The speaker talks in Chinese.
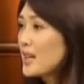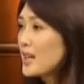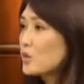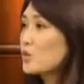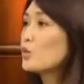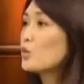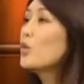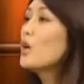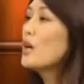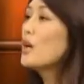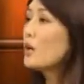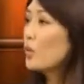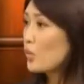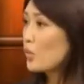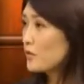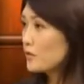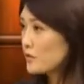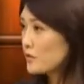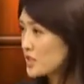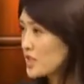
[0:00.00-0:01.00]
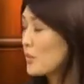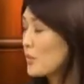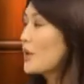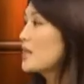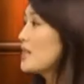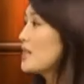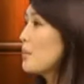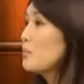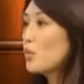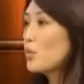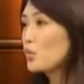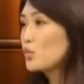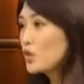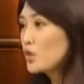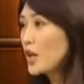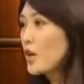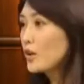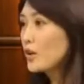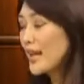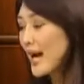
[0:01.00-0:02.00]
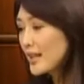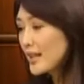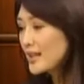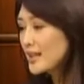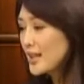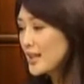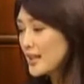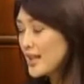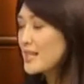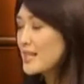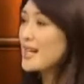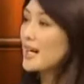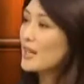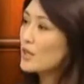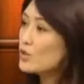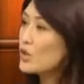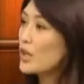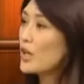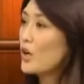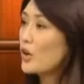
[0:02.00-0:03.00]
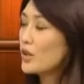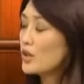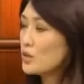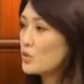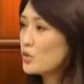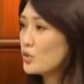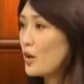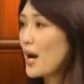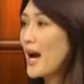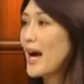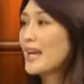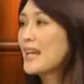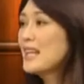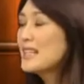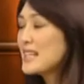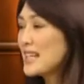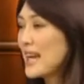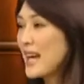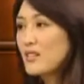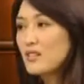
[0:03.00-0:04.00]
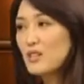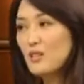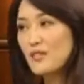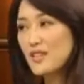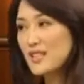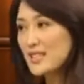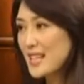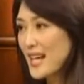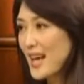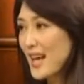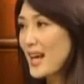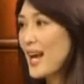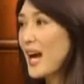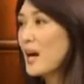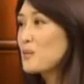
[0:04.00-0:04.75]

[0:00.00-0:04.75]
例如，身为人母，最后他的那个演讲的最后一句话：“In the end of the day,